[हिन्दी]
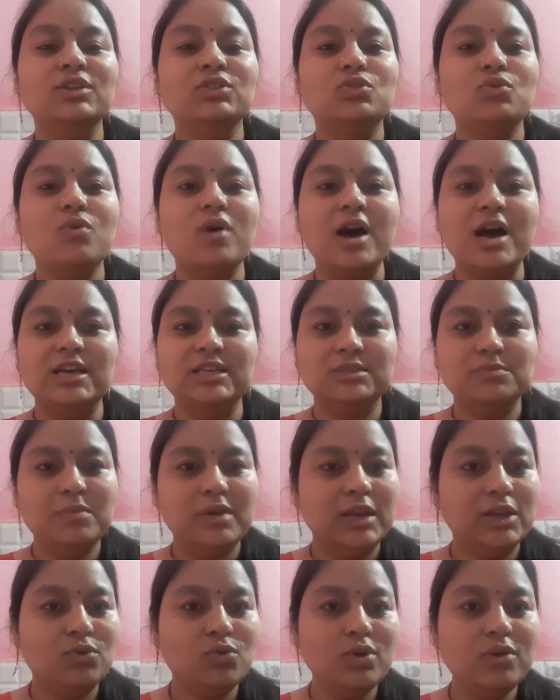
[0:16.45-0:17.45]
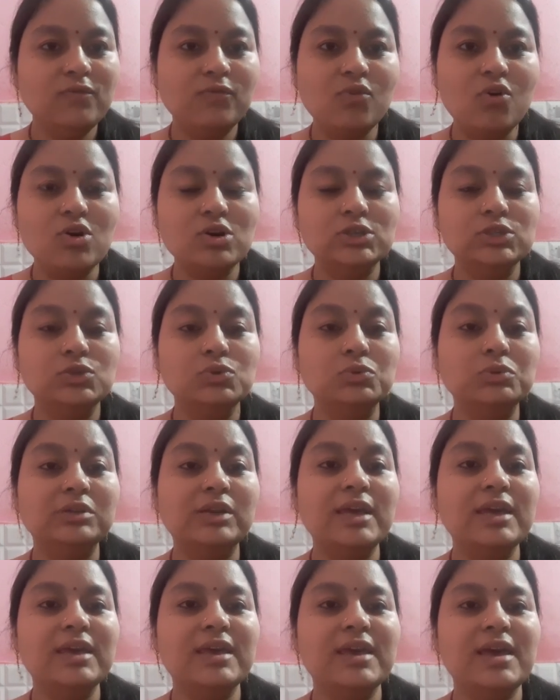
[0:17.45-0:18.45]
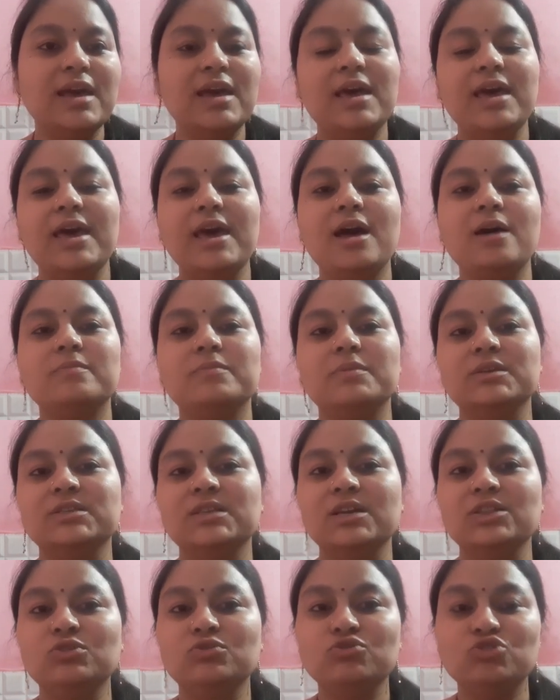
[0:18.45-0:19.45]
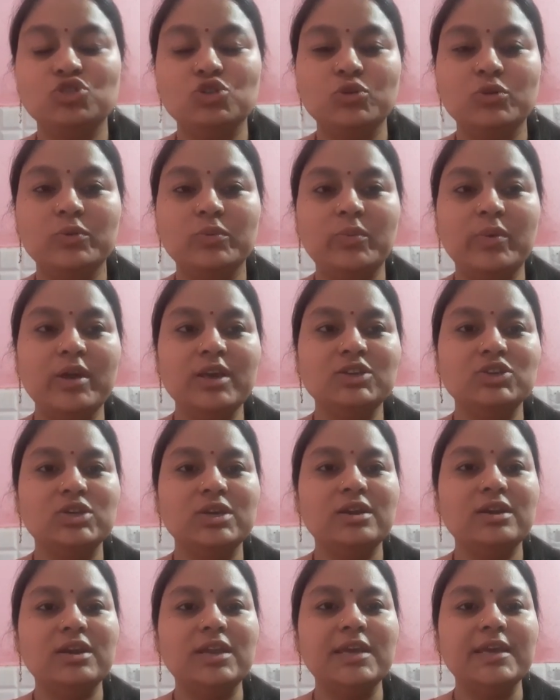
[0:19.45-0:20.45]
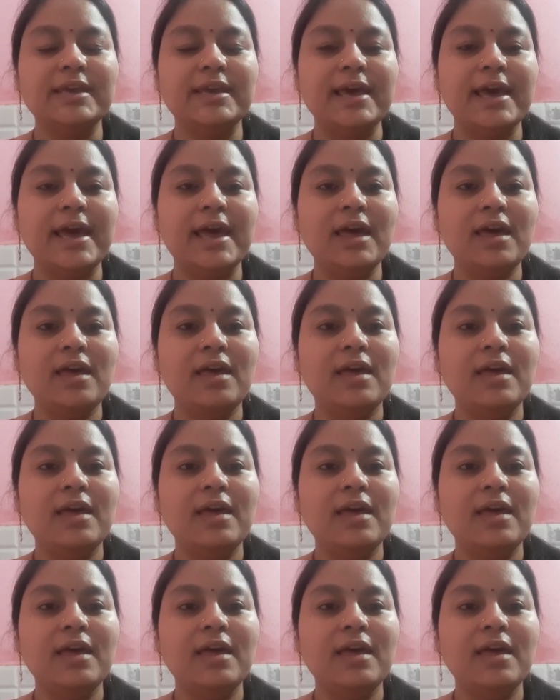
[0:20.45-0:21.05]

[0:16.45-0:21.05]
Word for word: तो आज मैंने कोई व्लॉग शूट नहीं किया है आपके साथ कुछ भी शेयर नहीं किया है